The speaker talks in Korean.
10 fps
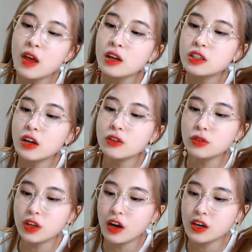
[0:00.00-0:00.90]
1학년
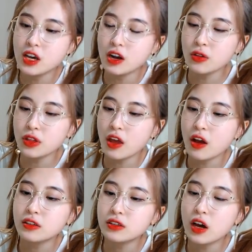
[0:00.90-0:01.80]
때인가 2학년
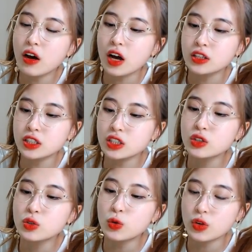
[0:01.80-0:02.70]
때인가 딱 같이
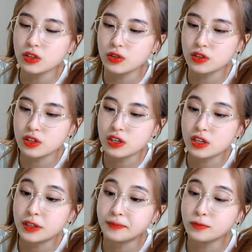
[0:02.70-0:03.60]
등교를
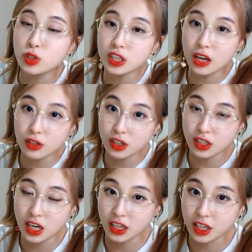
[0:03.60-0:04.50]
했었지. 우린 다섯 살 차이
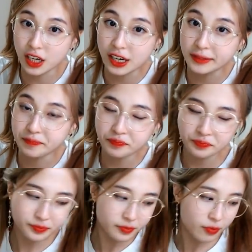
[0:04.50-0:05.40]
나니까. 저것 좀
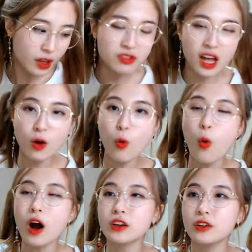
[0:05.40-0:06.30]
주라. 난
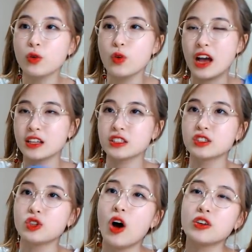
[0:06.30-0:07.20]
고학년이고 양현식은
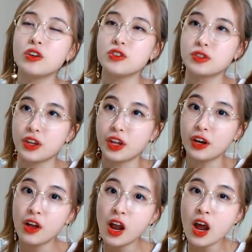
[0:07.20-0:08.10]
저학년이었잖아.
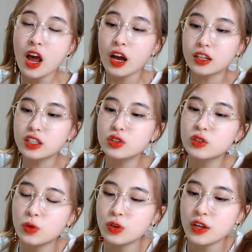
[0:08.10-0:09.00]
같이
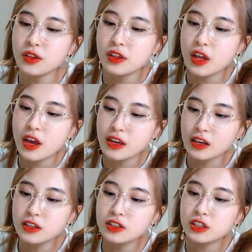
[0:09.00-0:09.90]
등교를 했는데
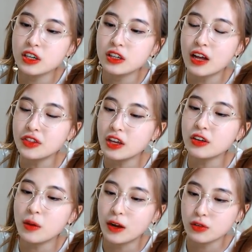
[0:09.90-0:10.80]
양현식이 나한테 이렇게
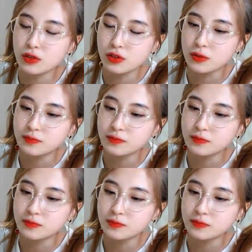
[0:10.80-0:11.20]
말했었어.